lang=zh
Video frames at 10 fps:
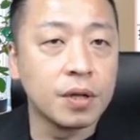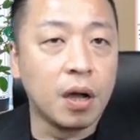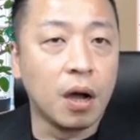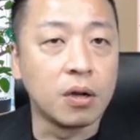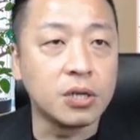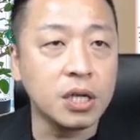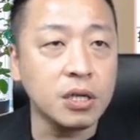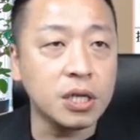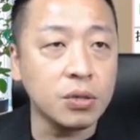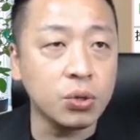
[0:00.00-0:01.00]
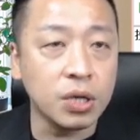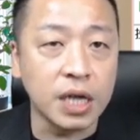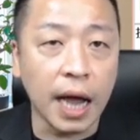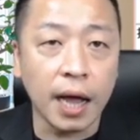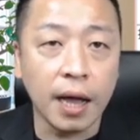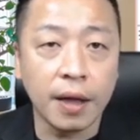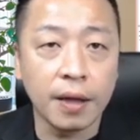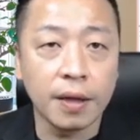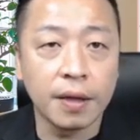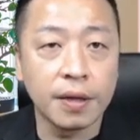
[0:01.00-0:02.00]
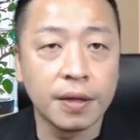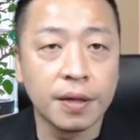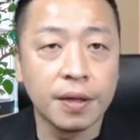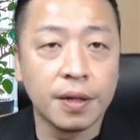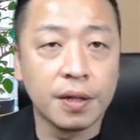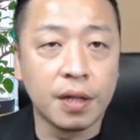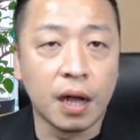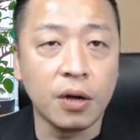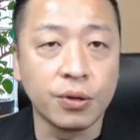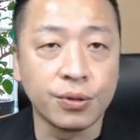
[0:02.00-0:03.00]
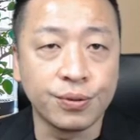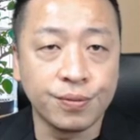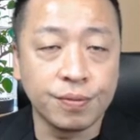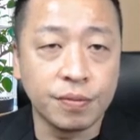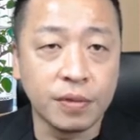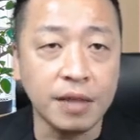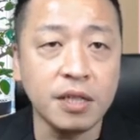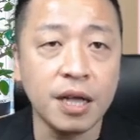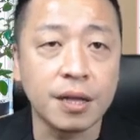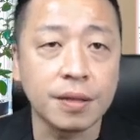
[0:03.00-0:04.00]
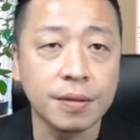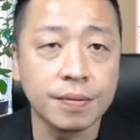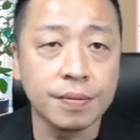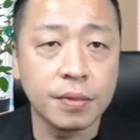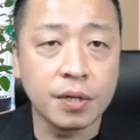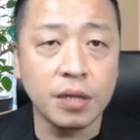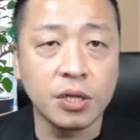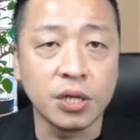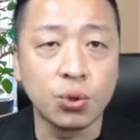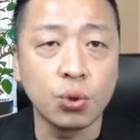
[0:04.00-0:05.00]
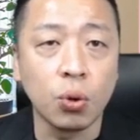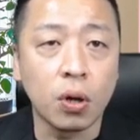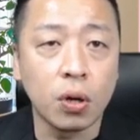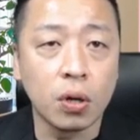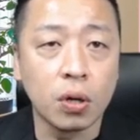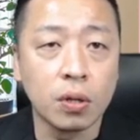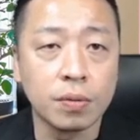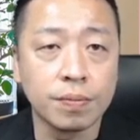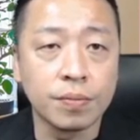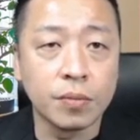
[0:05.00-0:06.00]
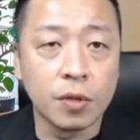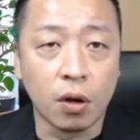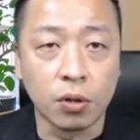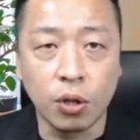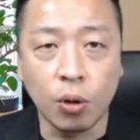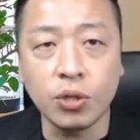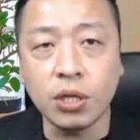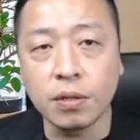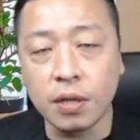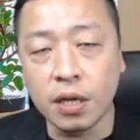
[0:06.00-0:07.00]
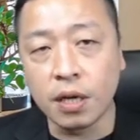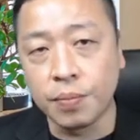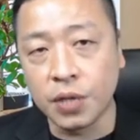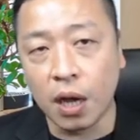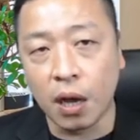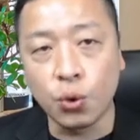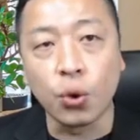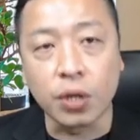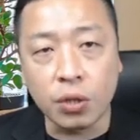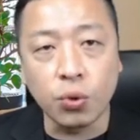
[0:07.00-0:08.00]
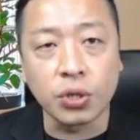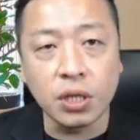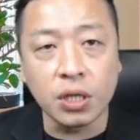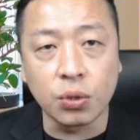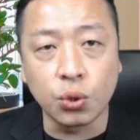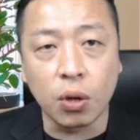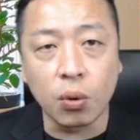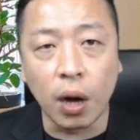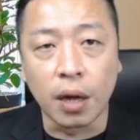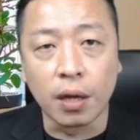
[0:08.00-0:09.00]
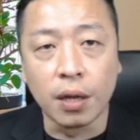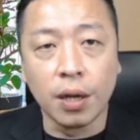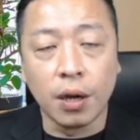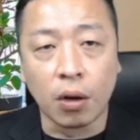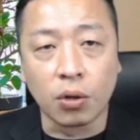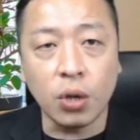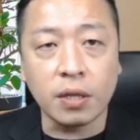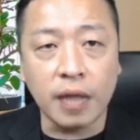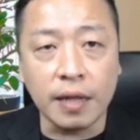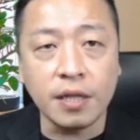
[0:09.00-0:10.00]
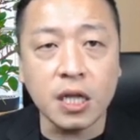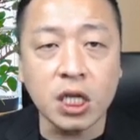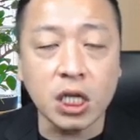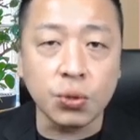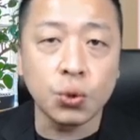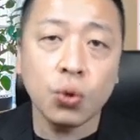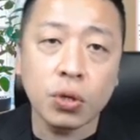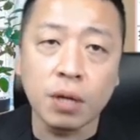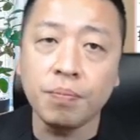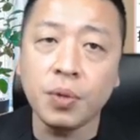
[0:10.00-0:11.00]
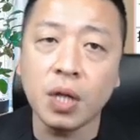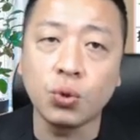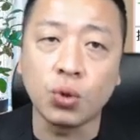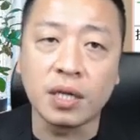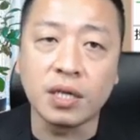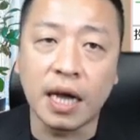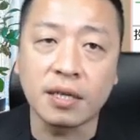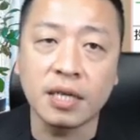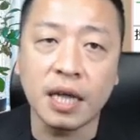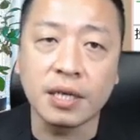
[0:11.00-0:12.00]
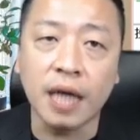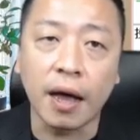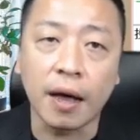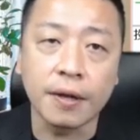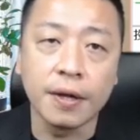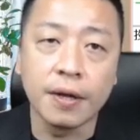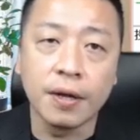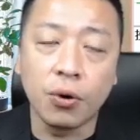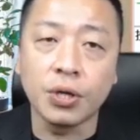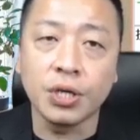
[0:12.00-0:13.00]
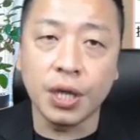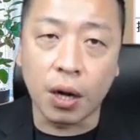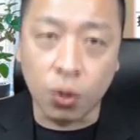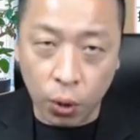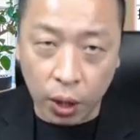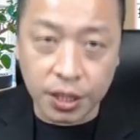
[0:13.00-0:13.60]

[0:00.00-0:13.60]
哦，星星最强，然后南电跟锦硕。哦，都是一个比较弱弱势的状况，哦，所以南电、锦硕能不能转强站上，会是一个关